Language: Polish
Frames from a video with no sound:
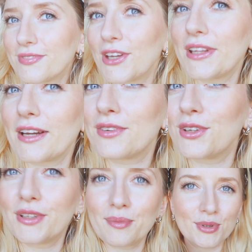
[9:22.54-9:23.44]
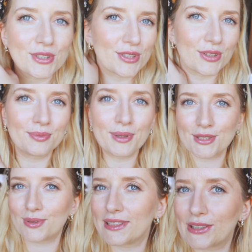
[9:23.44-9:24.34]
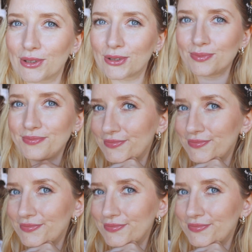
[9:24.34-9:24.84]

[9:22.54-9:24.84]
No i tak wygląda błyszczyk. Bardzo ładny kolor.